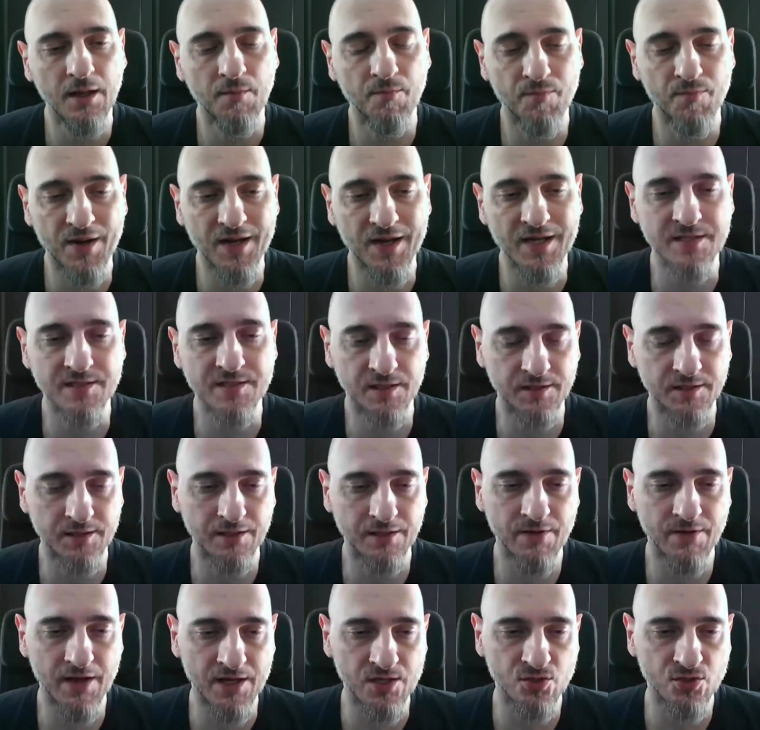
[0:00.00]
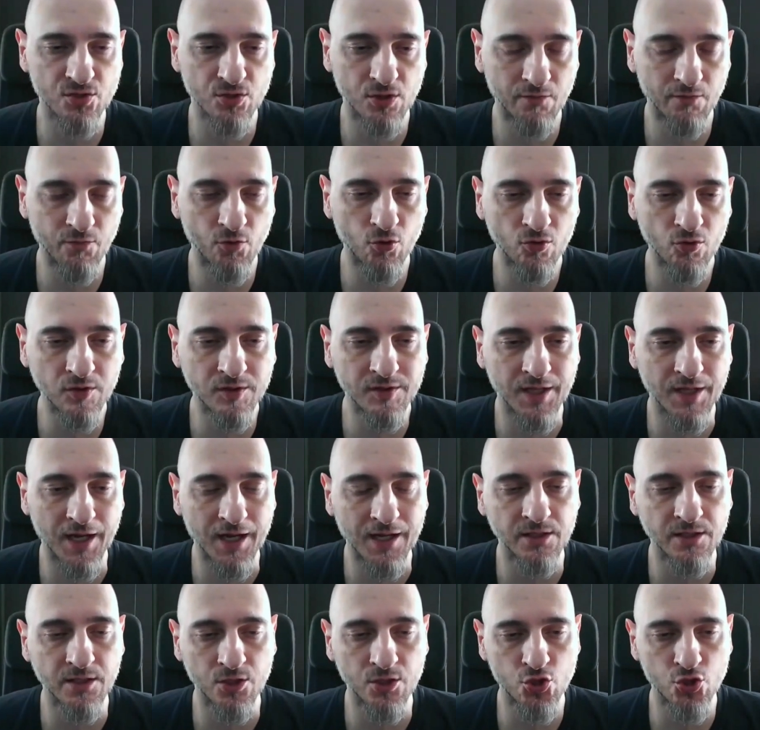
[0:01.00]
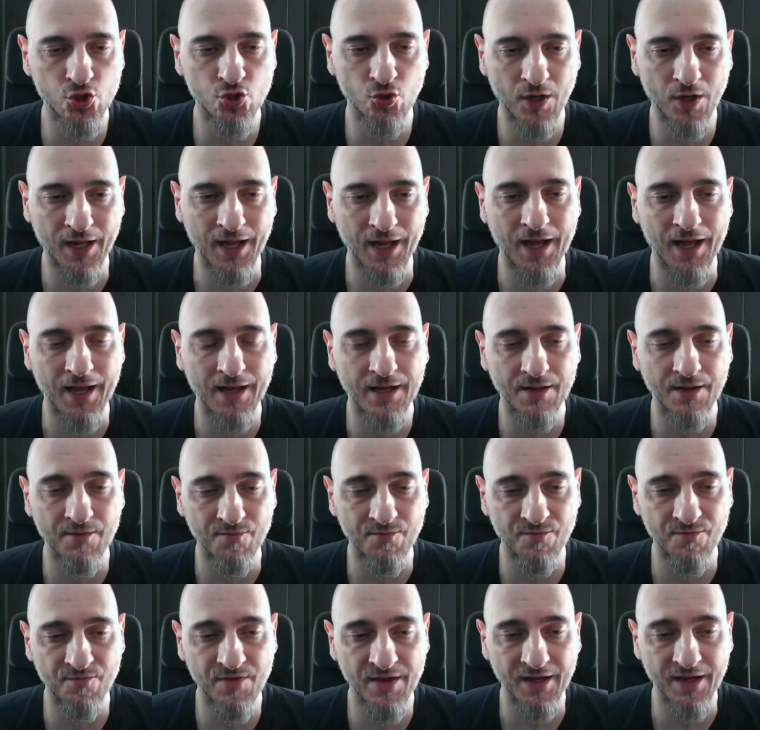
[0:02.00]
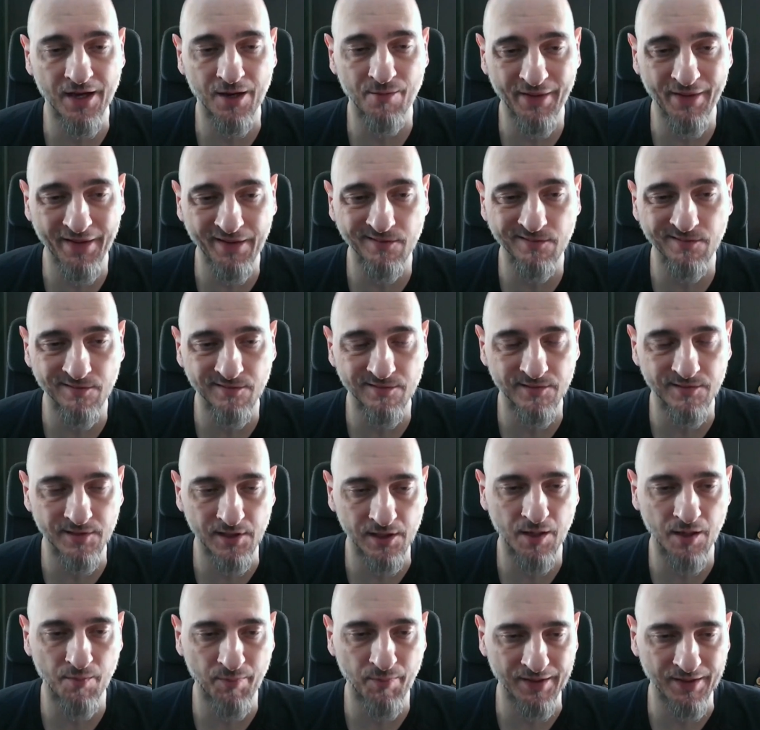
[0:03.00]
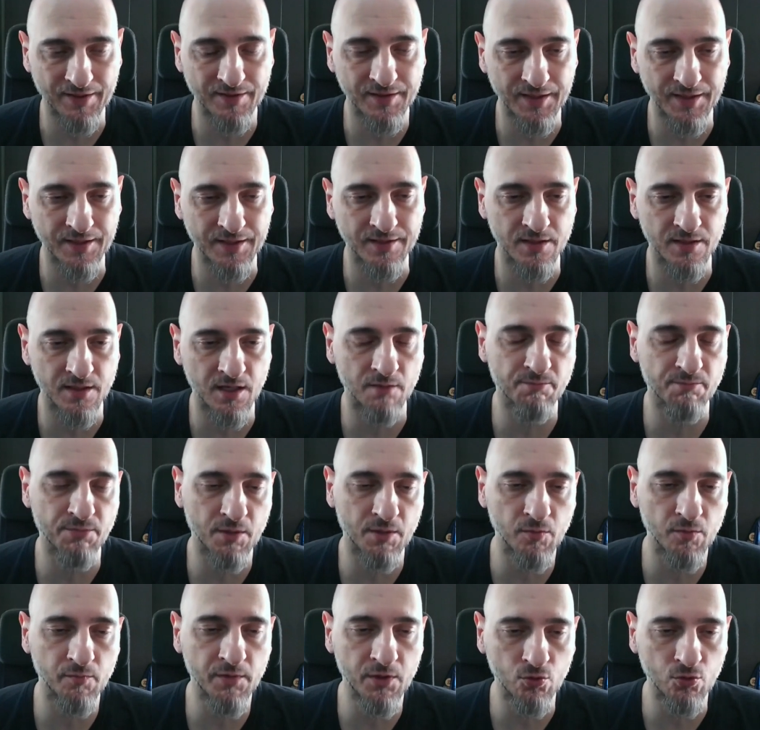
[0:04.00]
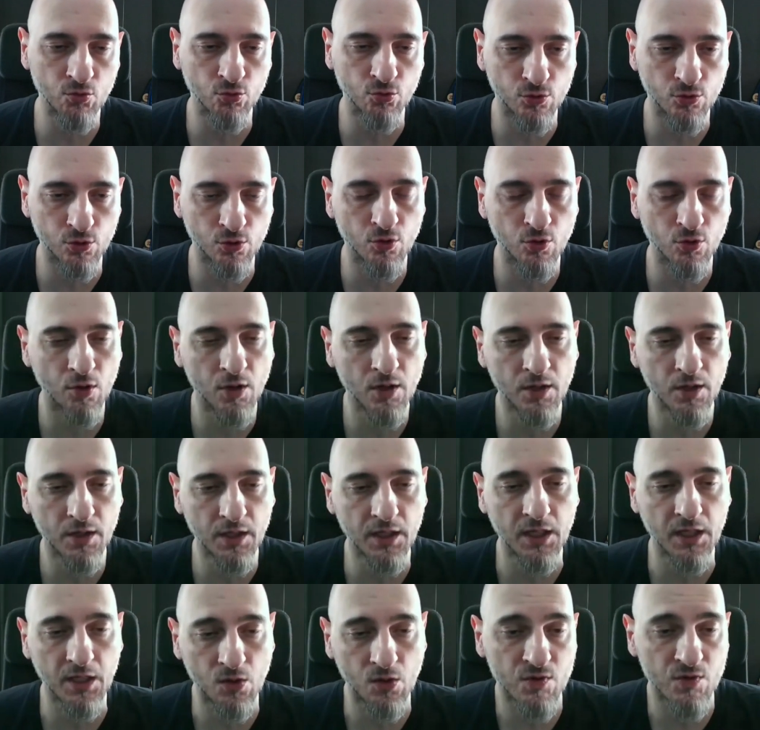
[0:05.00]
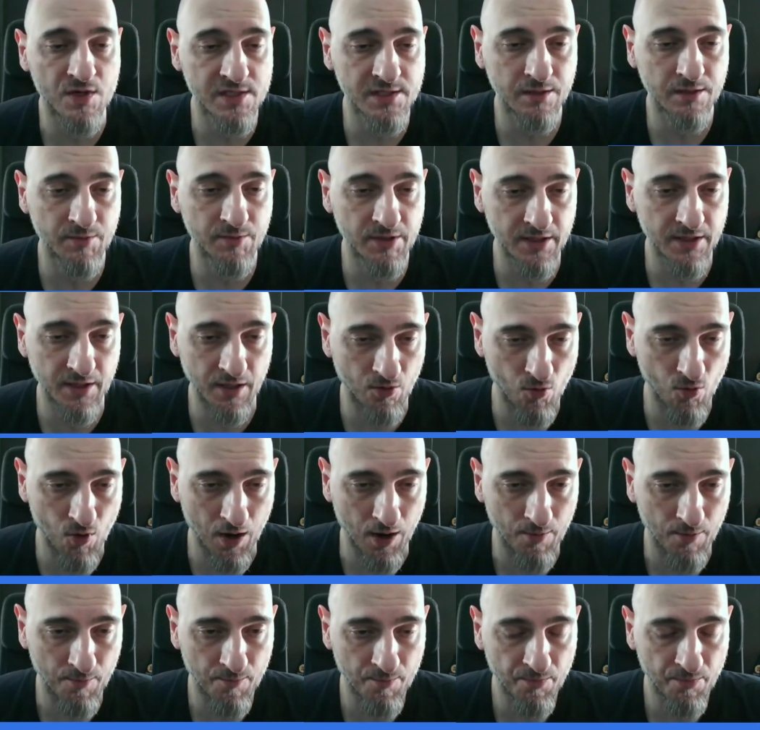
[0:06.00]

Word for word: passa attraverso la volontà di giocare veramente le partite dal primo minuto in questa maniera qua.